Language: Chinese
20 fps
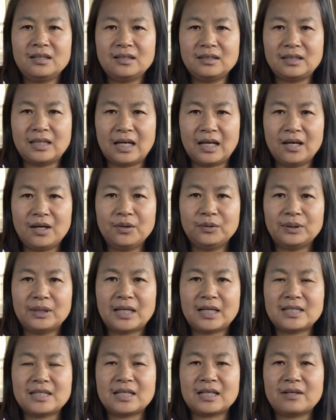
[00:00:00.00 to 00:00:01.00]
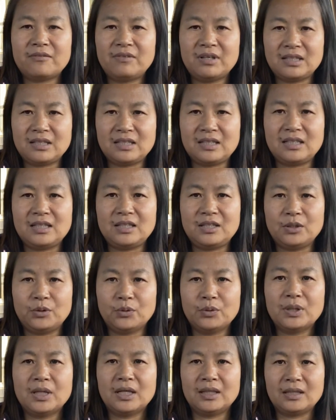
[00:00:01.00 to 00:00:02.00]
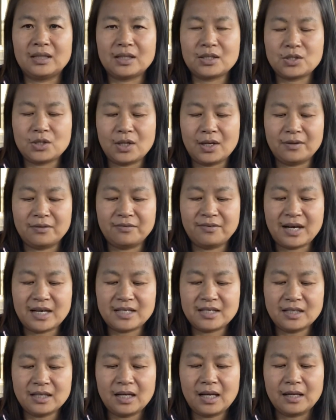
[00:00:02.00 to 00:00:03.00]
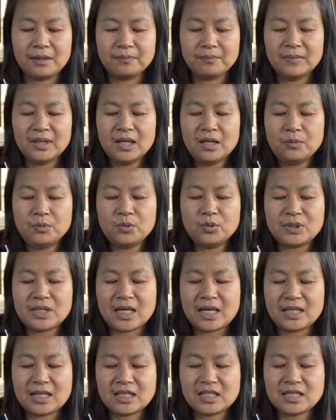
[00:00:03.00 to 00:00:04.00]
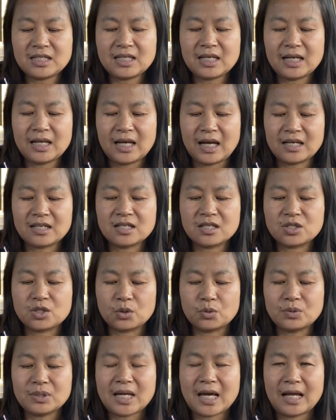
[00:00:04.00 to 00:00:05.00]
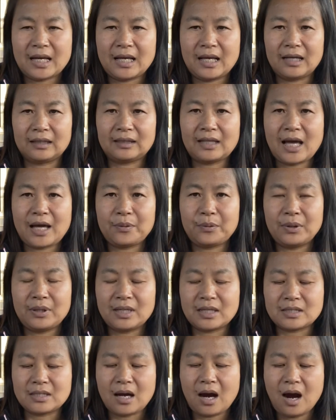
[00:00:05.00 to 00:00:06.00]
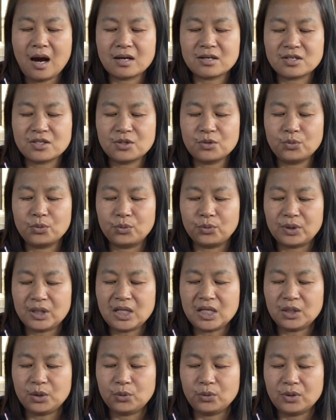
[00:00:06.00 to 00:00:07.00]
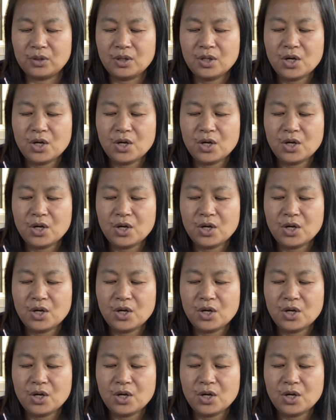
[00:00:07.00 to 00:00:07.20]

然后呢，这个问题有可能就要发生了。目前呢，世界粮食总产量大约呢是二十五亿吨，